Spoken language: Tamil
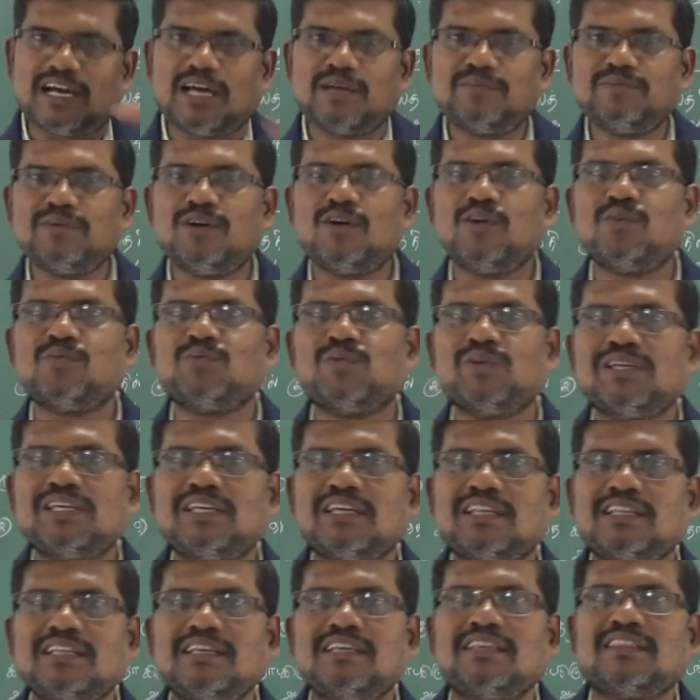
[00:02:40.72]
கர்மாவை
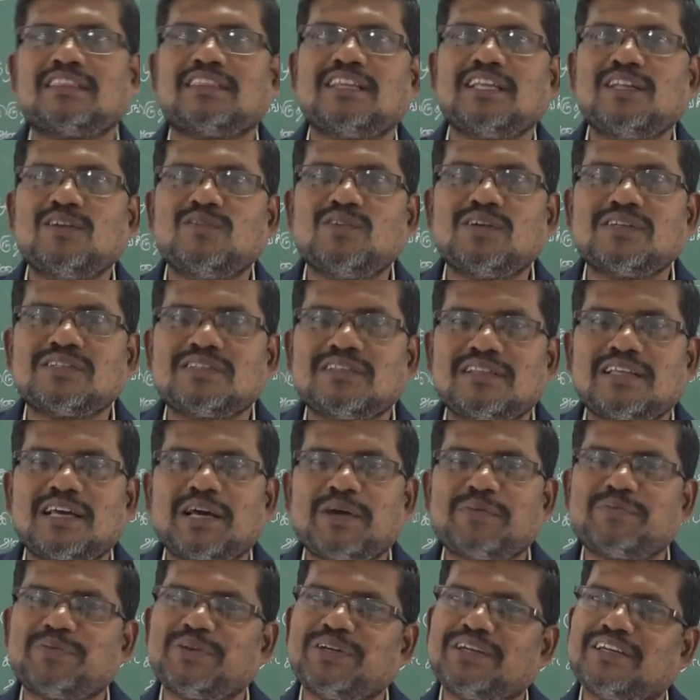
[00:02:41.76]
முடிக்கிறது இத்தனை
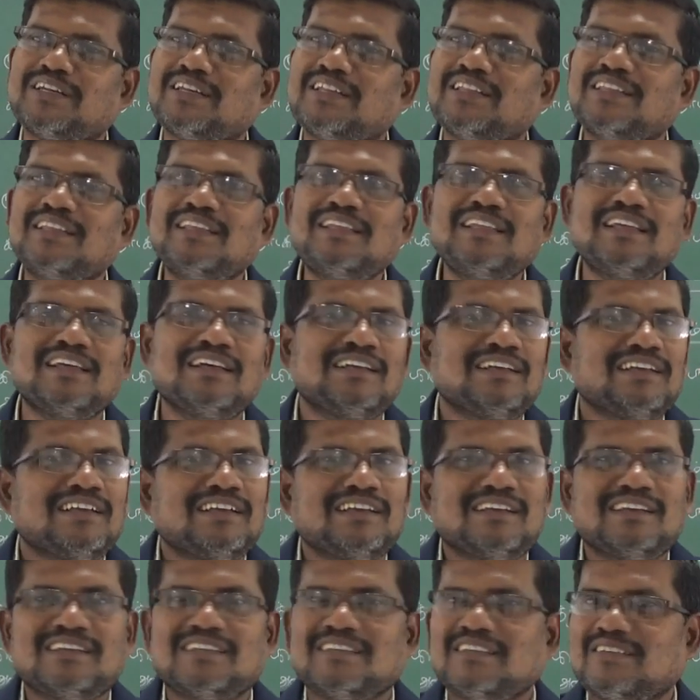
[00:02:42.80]
வருஷம்தான் அப்படின்றது
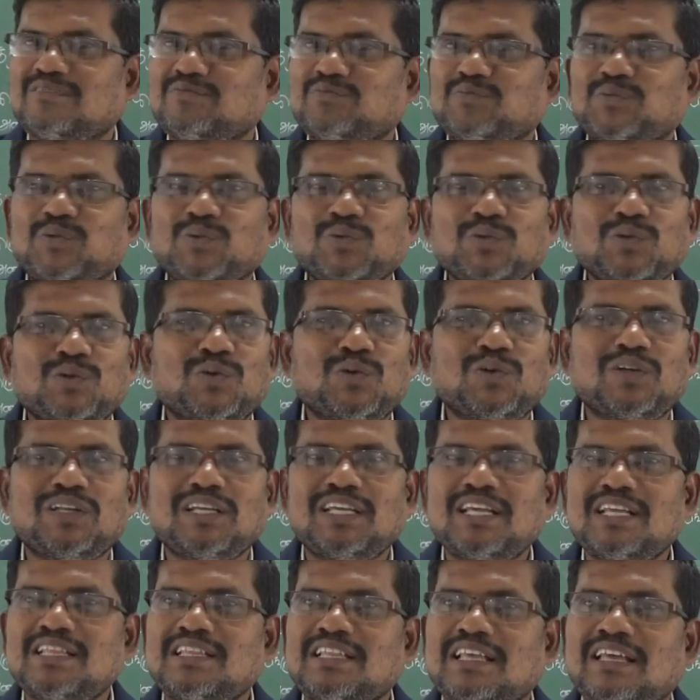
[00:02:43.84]

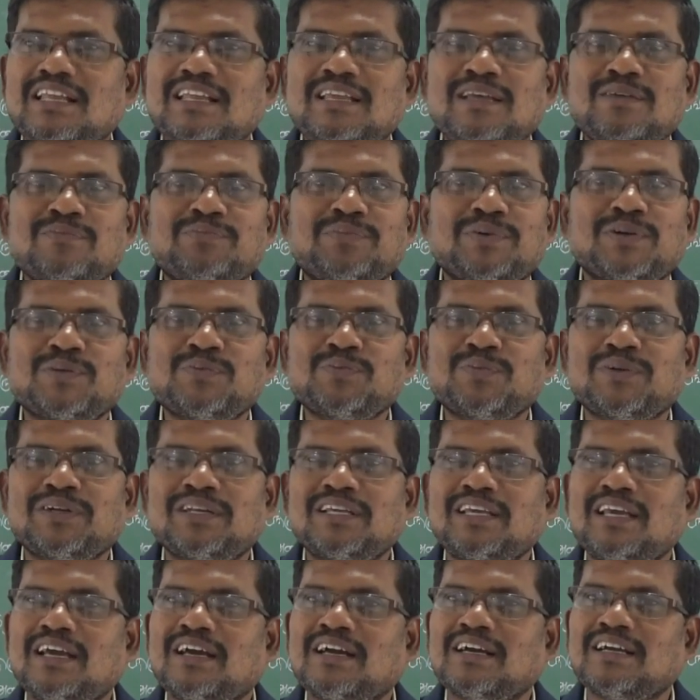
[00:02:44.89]
முன்கூட்டியே
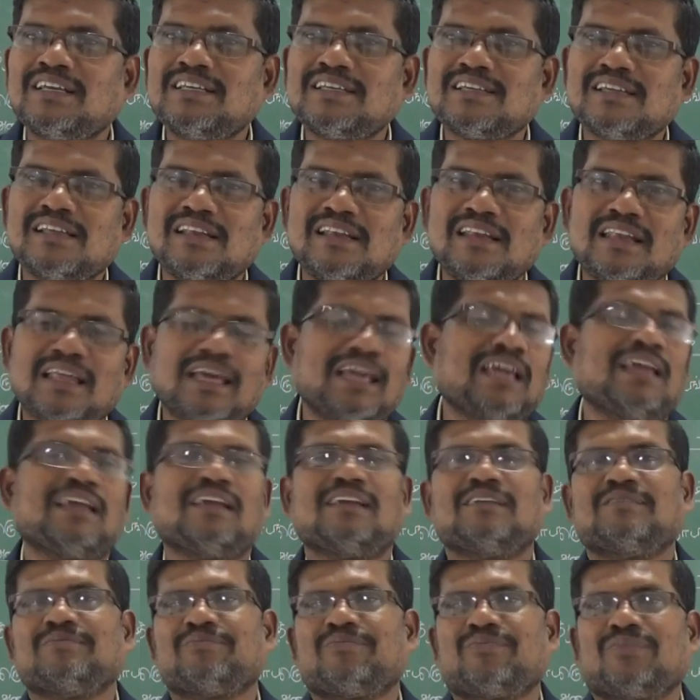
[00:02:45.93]
தெரியப்படும்படியாக இல்லை
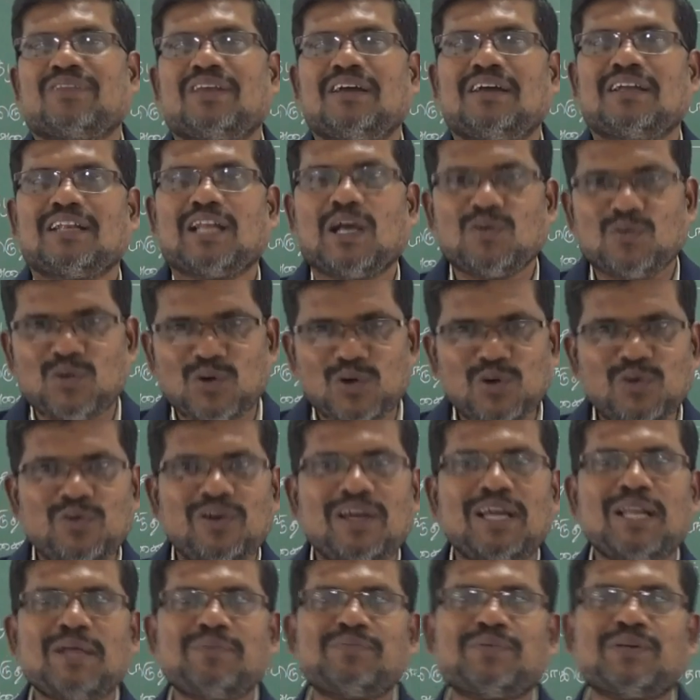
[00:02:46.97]
நான் ஒரு
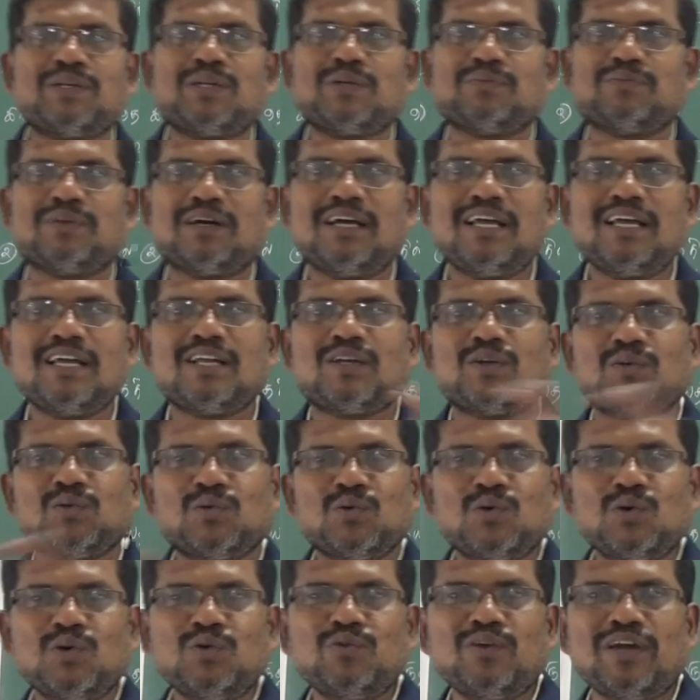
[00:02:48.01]
வேலை பண்ணுமா
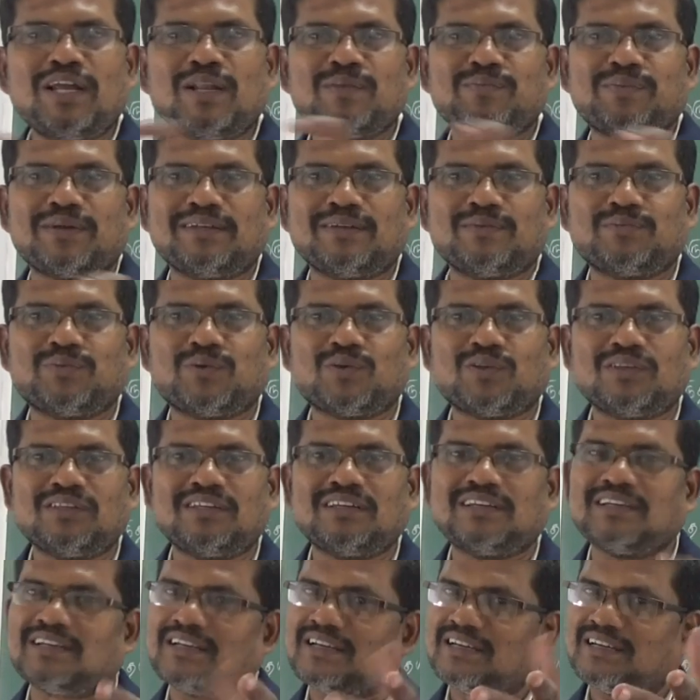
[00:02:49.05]
நூறு வேலை பண்ண
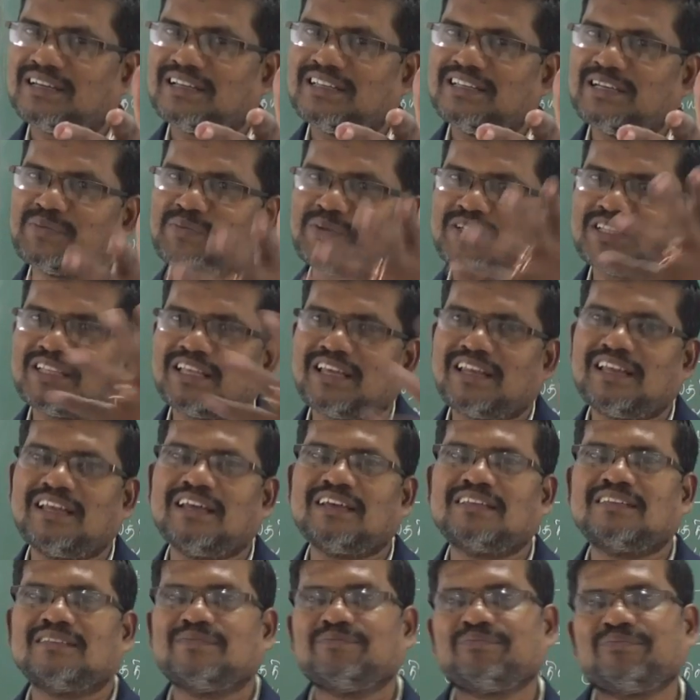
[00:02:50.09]
பிறந்திருக்கேனான்றது நமக்கு
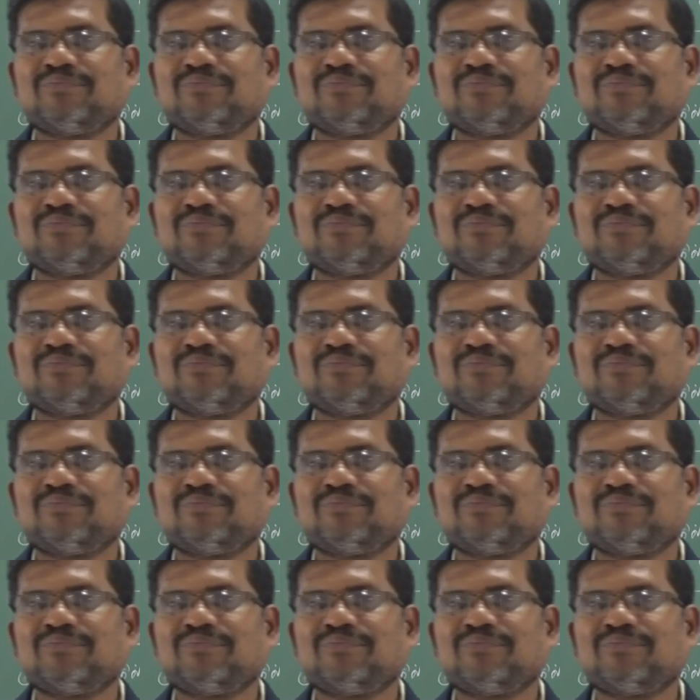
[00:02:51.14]
தெரியாது